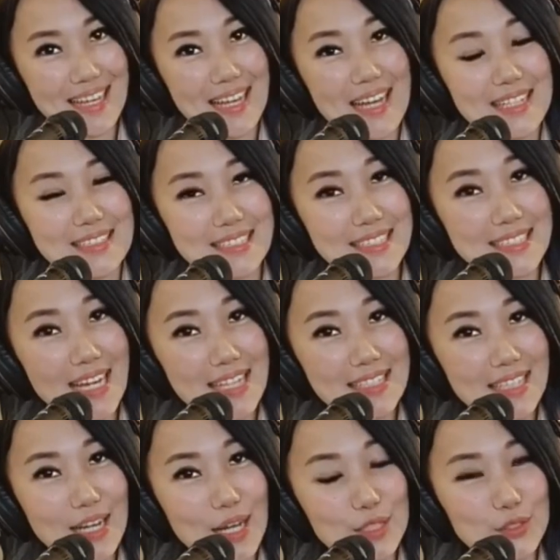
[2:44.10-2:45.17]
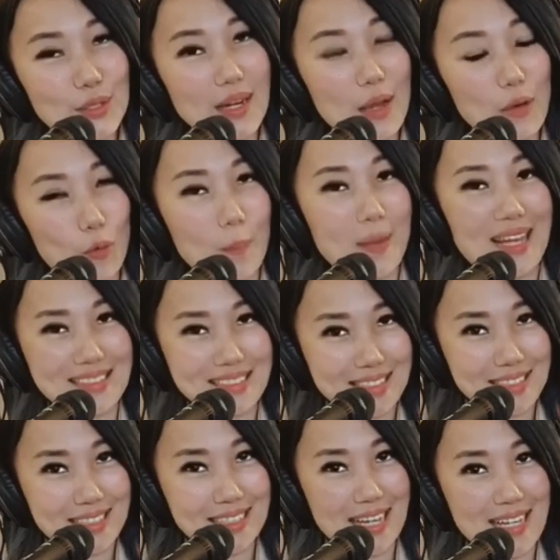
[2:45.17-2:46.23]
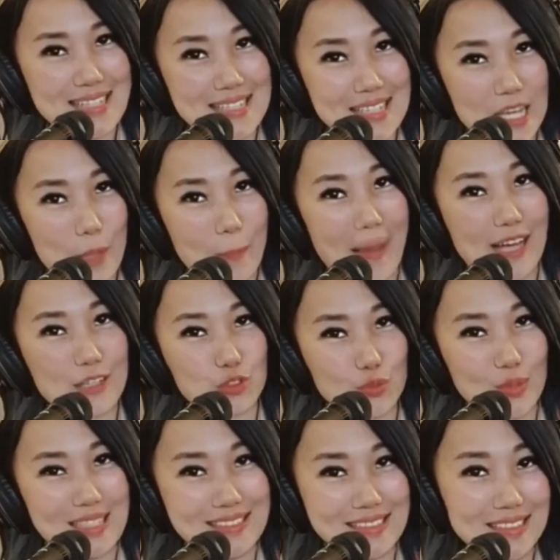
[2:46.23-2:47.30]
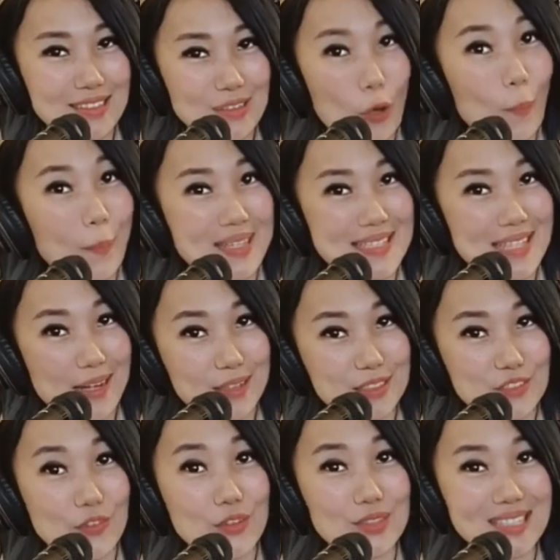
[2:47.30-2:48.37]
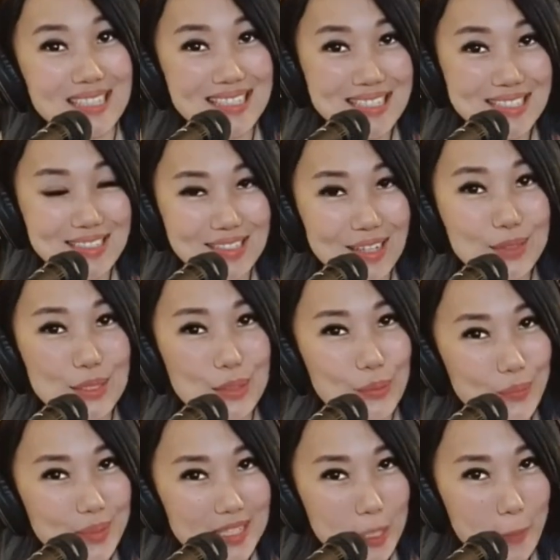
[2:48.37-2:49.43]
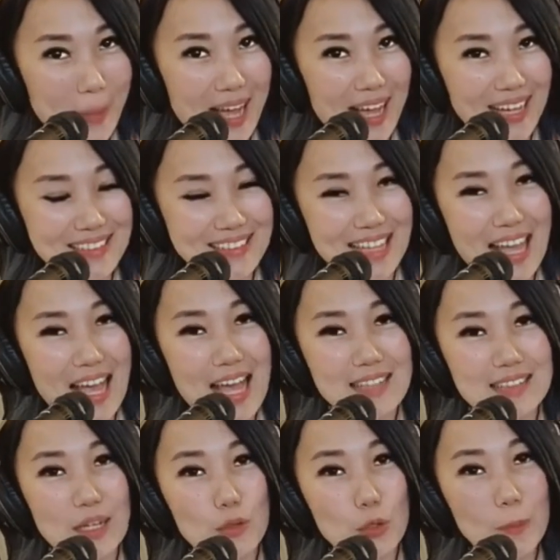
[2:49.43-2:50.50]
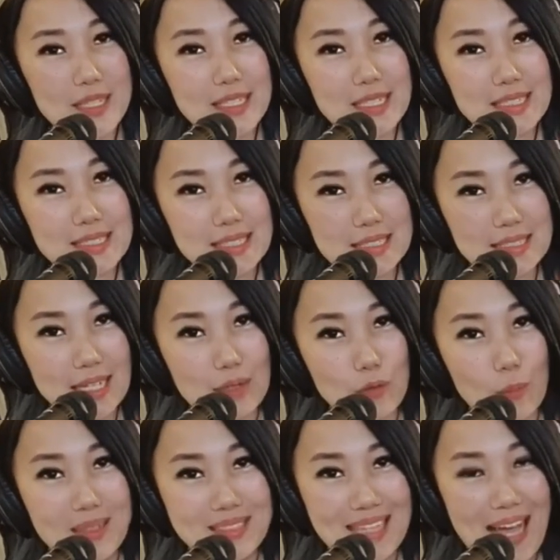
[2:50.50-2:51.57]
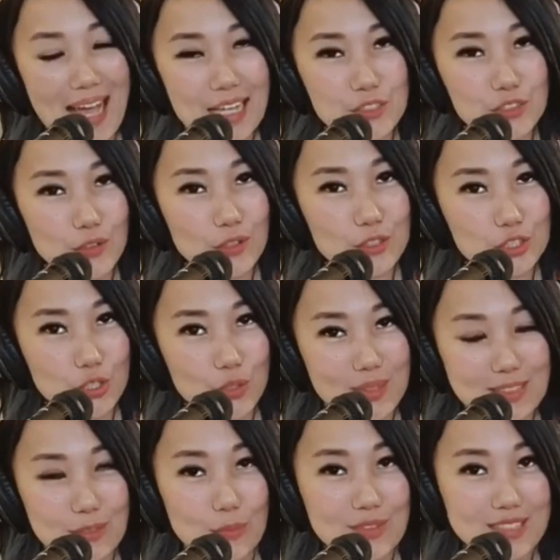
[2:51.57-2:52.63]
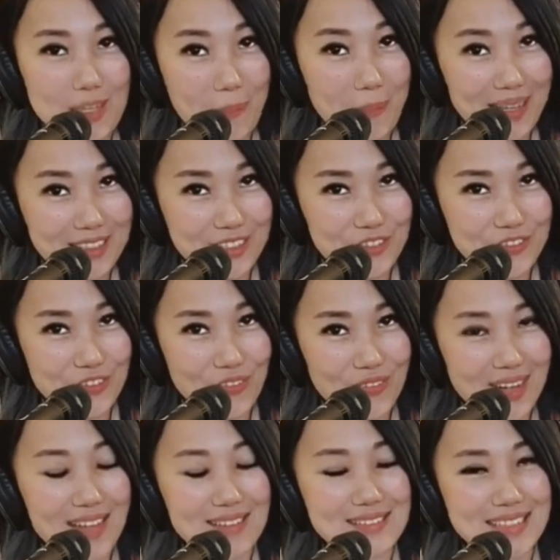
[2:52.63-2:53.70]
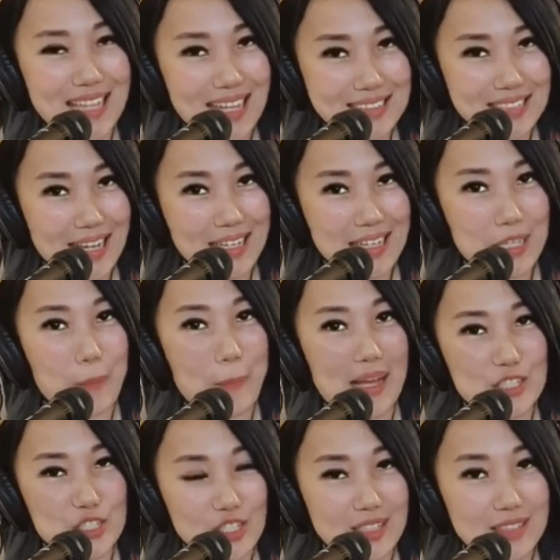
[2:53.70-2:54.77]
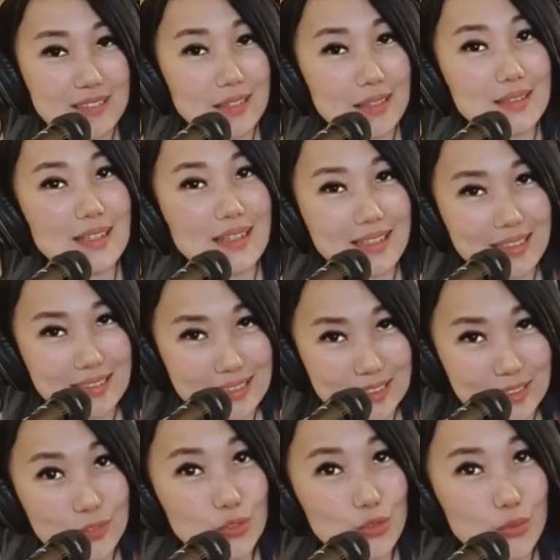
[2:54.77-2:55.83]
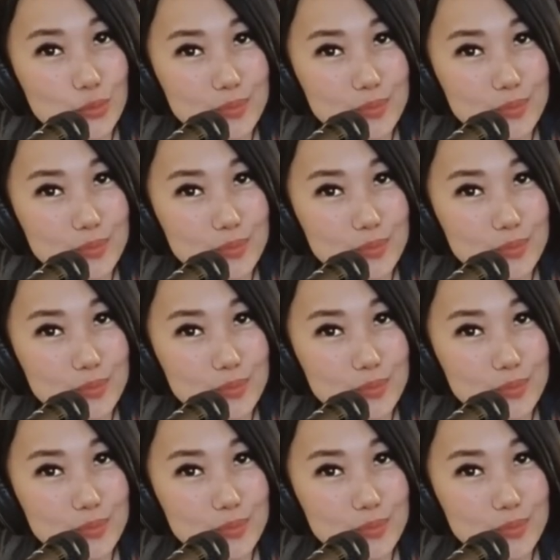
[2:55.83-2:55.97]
接下来呢，就让我们来听听看这一把水晶透明萨克斯风的音色到底如何吧。那 Ruby 呢，接上了我们的 i-Solo Choice 无线麦克风，让大家可以把声音听得更清楚。